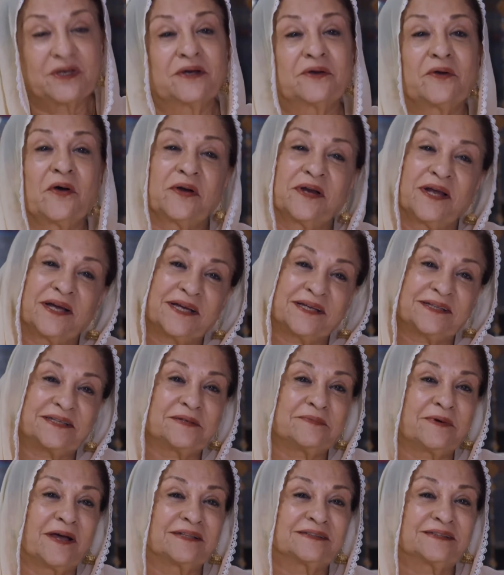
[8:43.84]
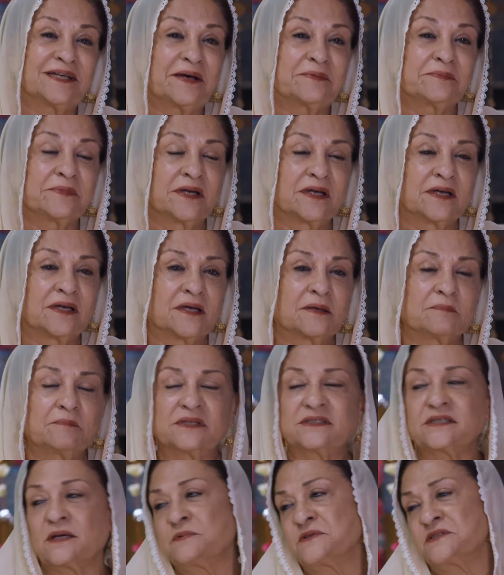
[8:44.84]
रौनक ही थी भाई साहब
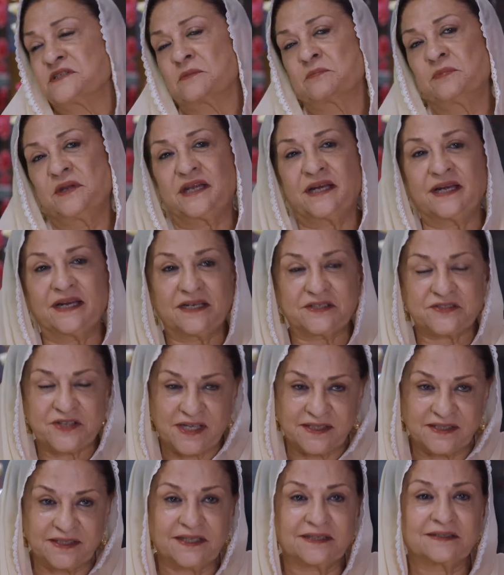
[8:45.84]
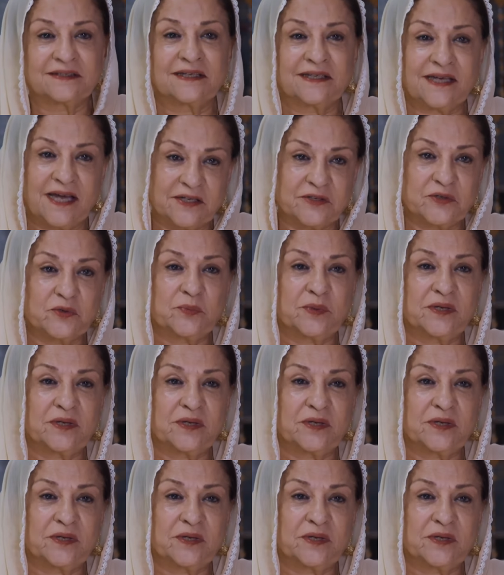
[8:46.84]
बस अभी सब निकले हैं शादी की तैयारियों